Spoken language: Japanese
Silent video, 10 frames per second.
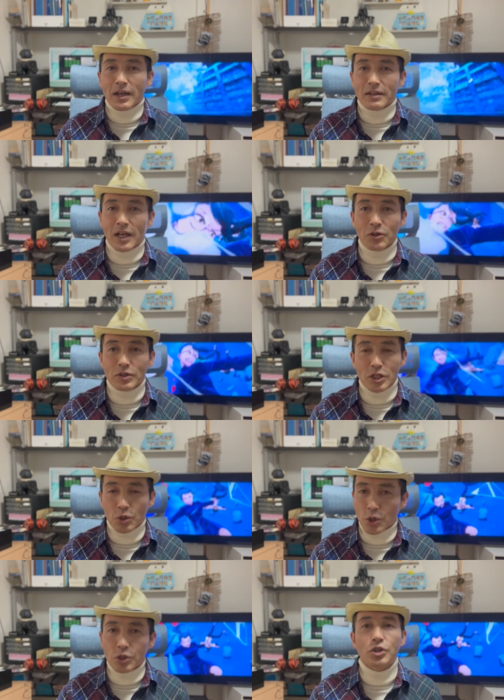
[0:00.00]
なので、
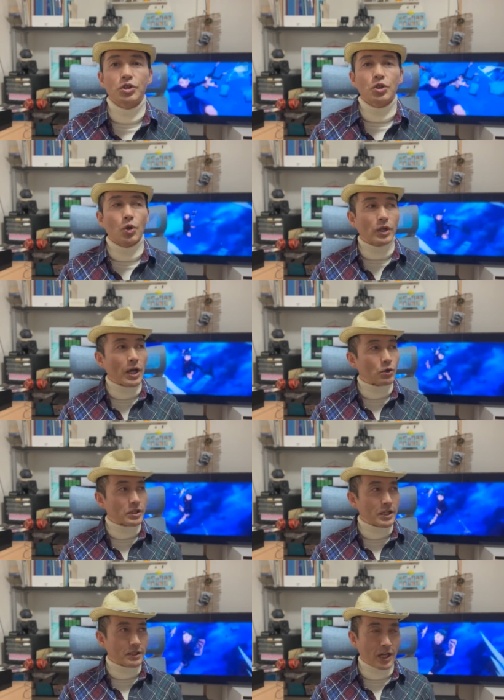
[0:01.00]
それを一つ紹介を
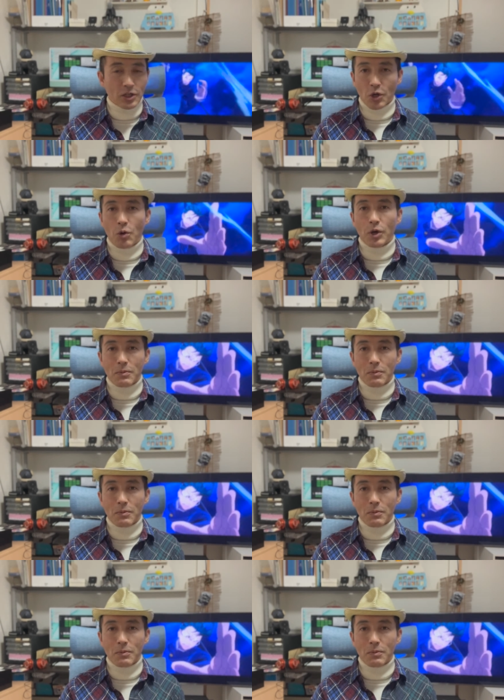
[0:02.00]
していきたいと思い